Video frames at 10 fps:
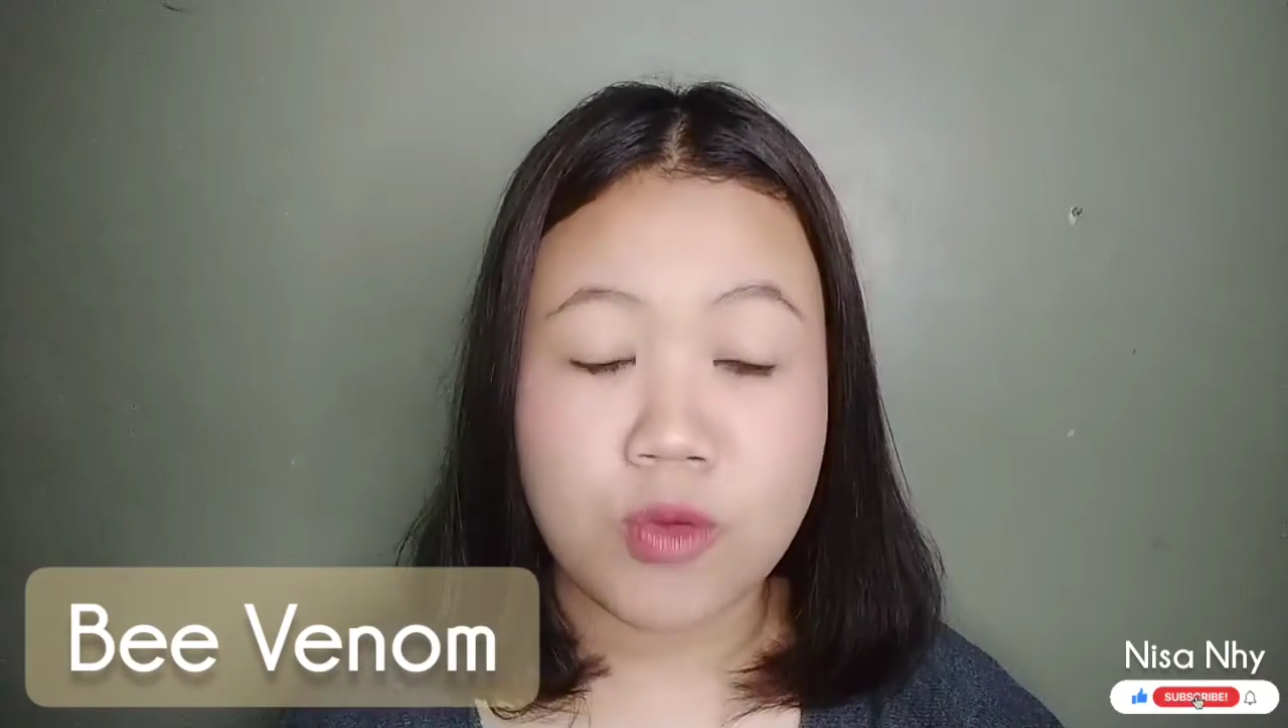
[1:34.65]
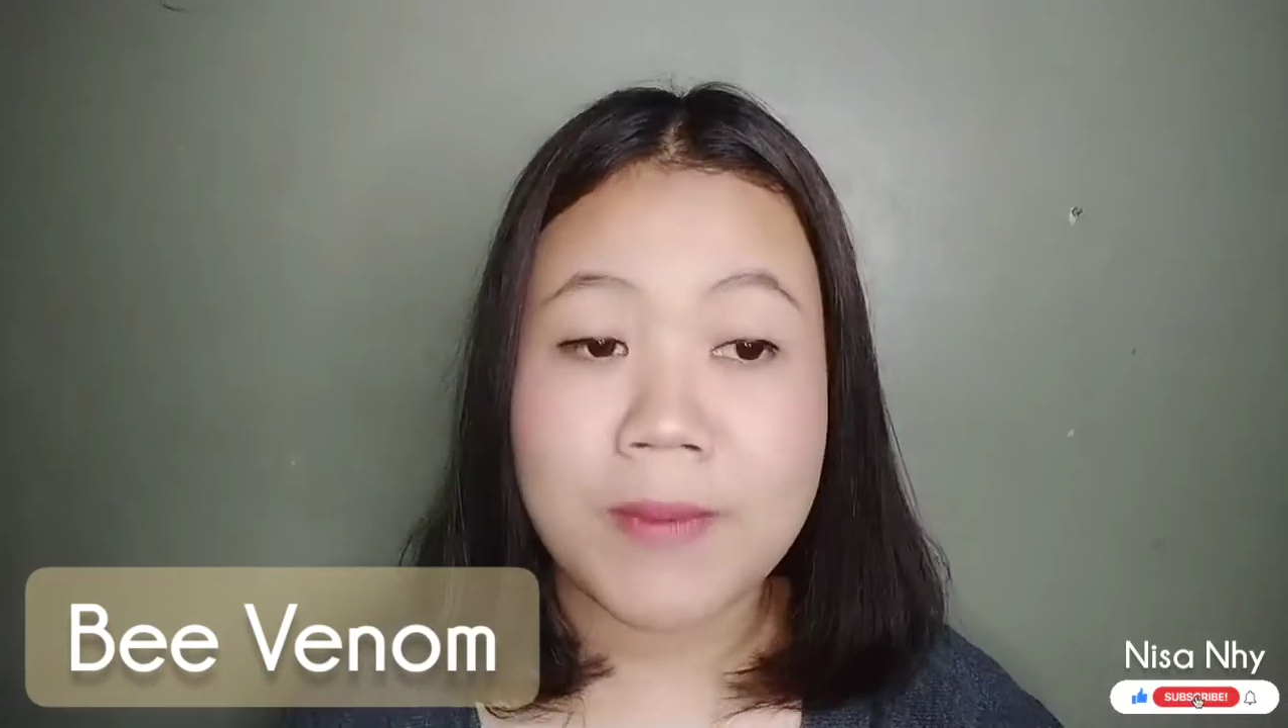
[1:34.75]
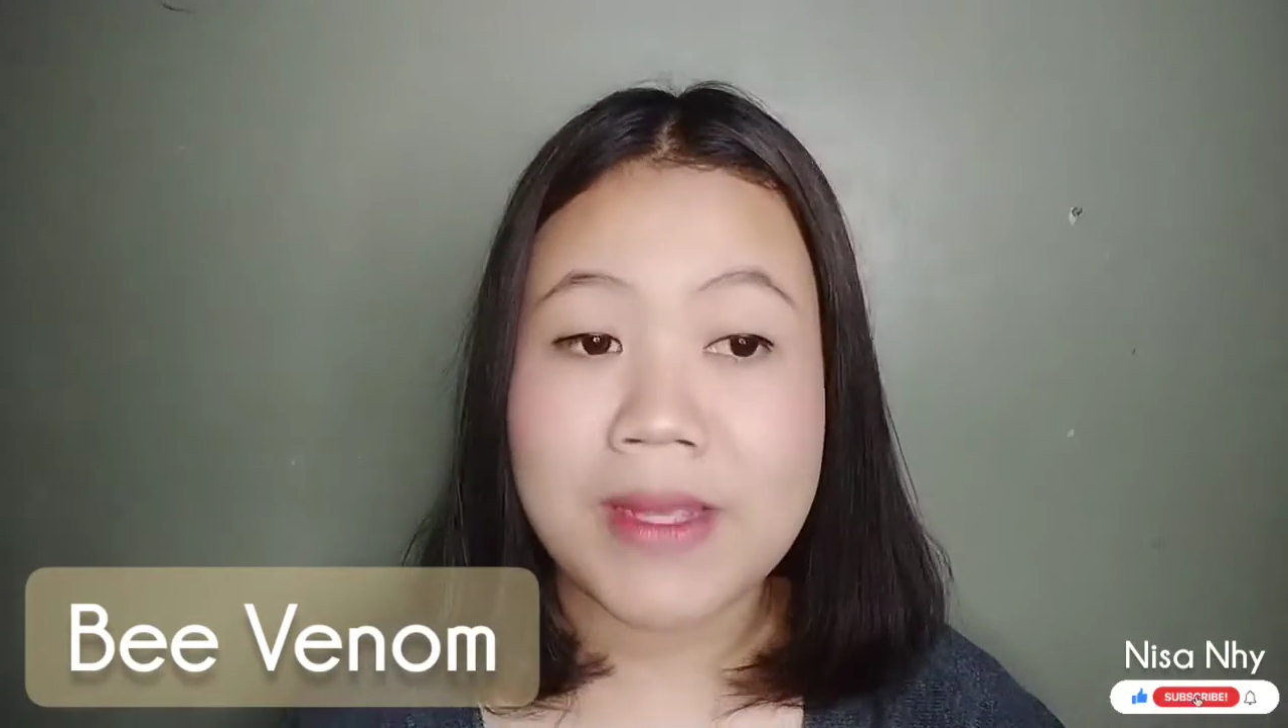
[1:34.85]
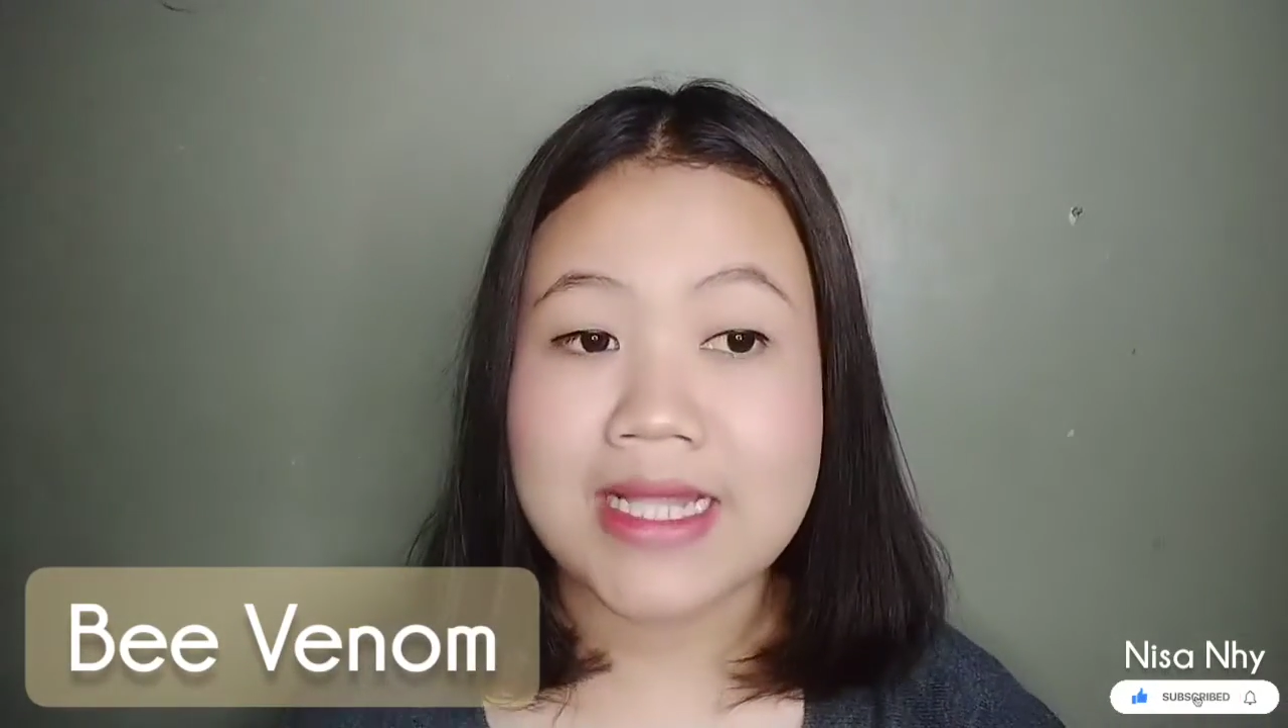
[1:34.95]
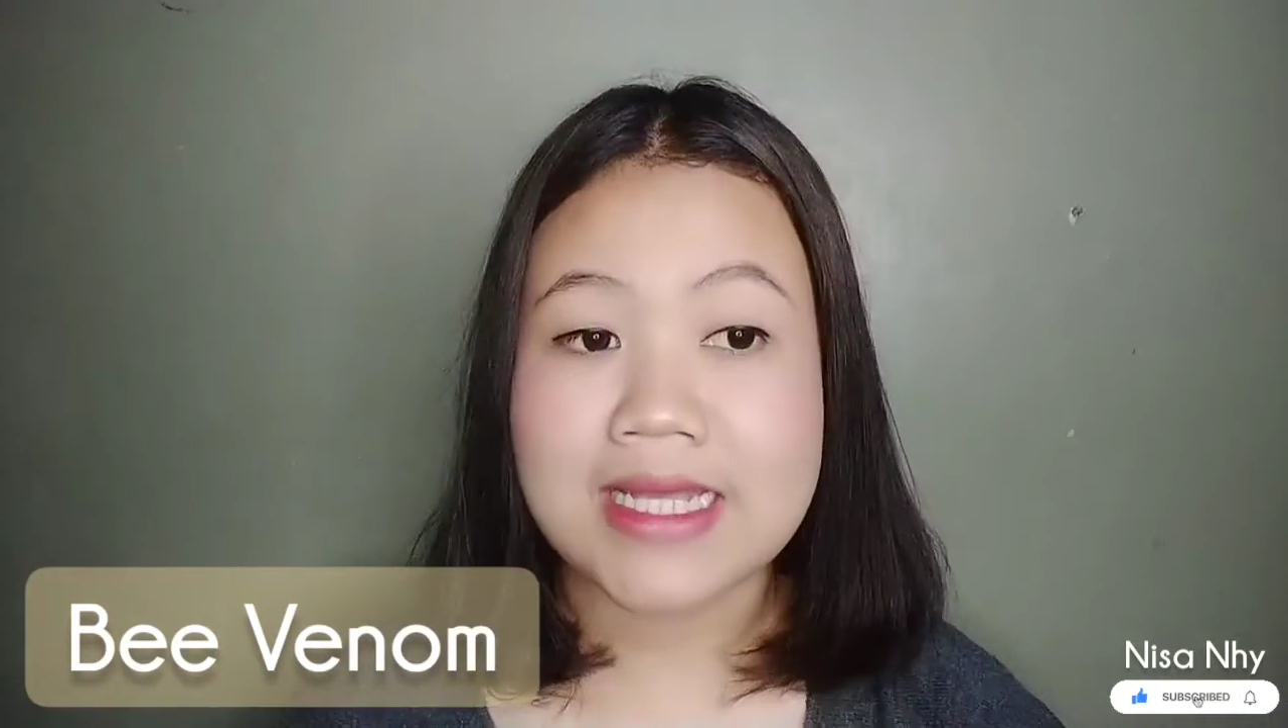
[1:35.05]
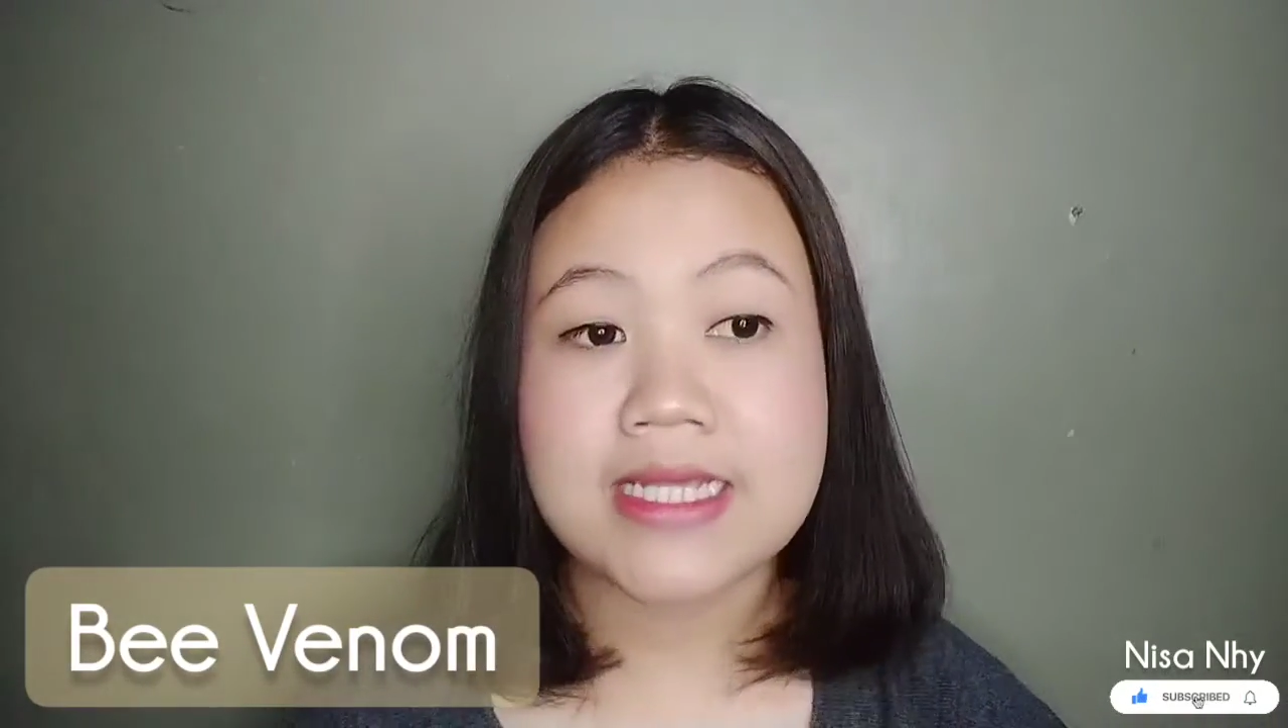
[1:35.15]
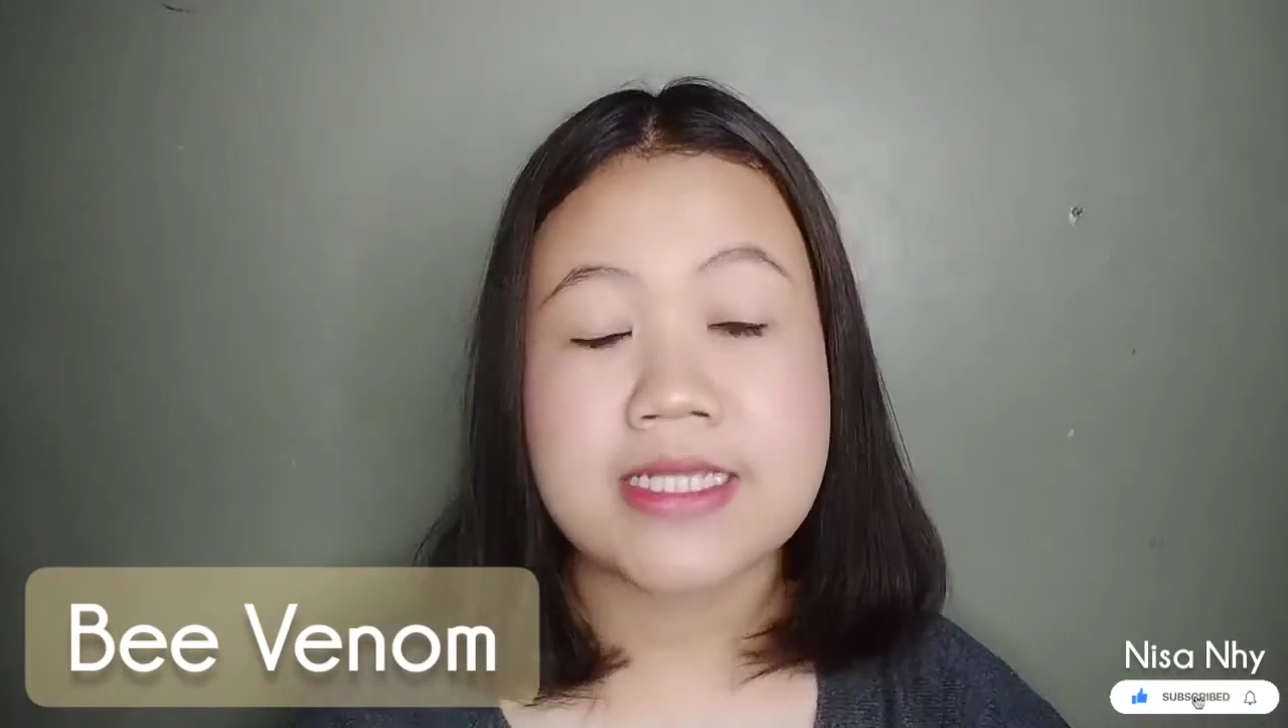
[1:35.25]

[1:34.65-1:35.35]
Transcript: memiliki